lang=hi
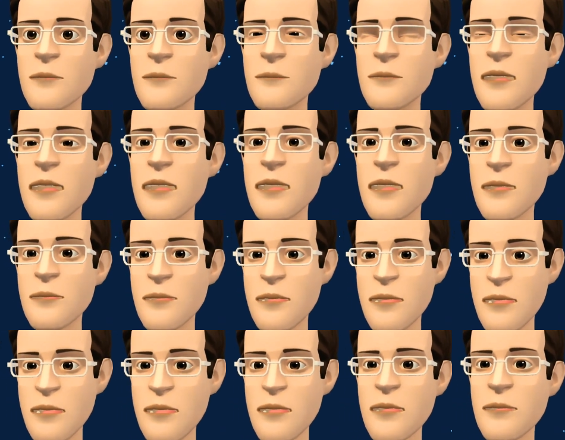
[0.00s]
पर इसके
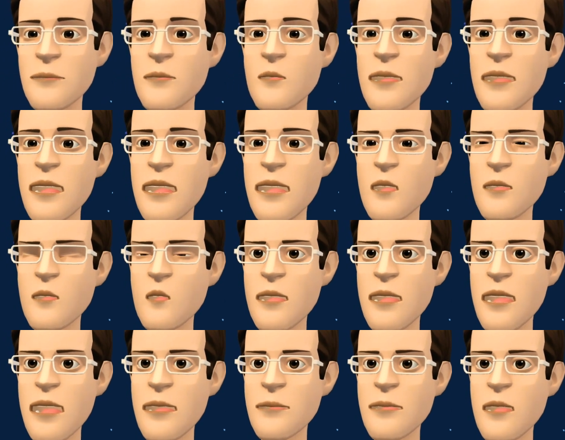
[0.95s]
लोकप्रिय बनने
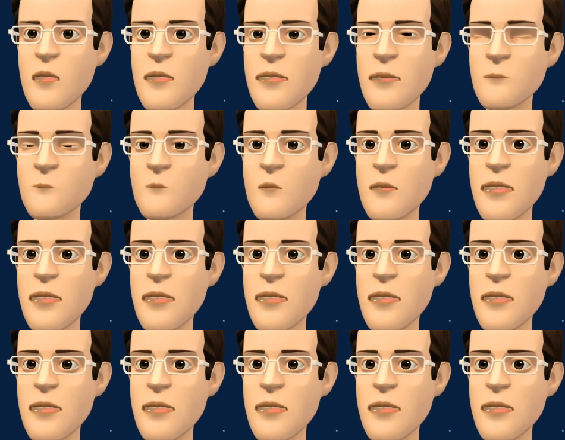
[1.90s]
की कहानी भी